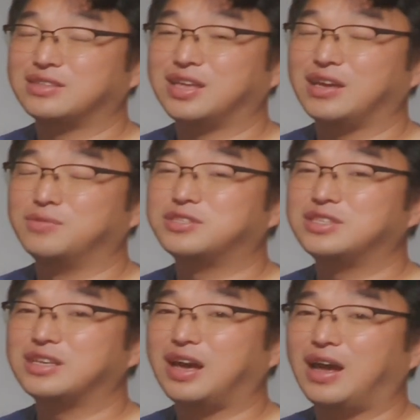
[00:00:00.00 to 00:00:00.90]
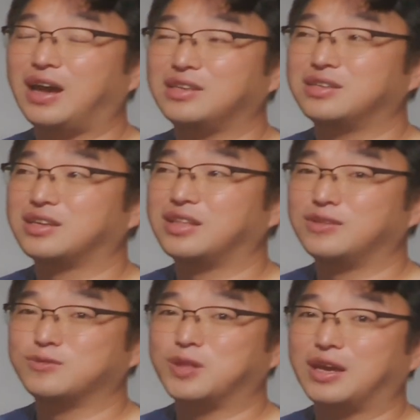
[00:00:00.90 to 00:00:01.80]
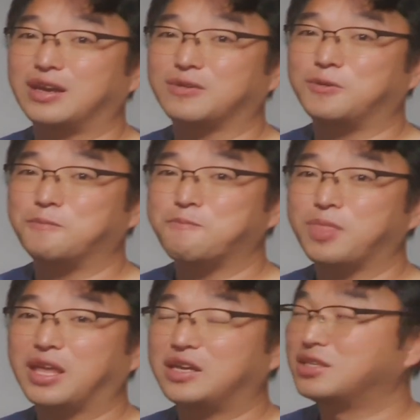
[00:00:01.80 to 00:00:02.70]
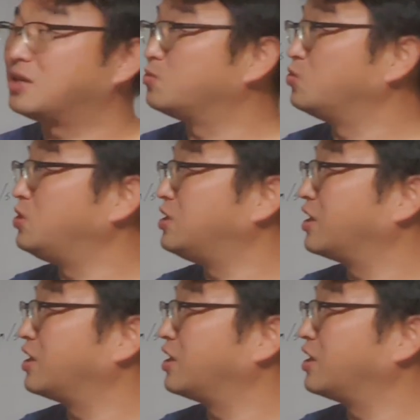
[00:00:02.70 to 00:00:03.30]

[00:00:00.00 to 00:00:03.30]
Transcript: 그게 없으니까 아 이렇게 되는구나라고 그러니까 제가 누누이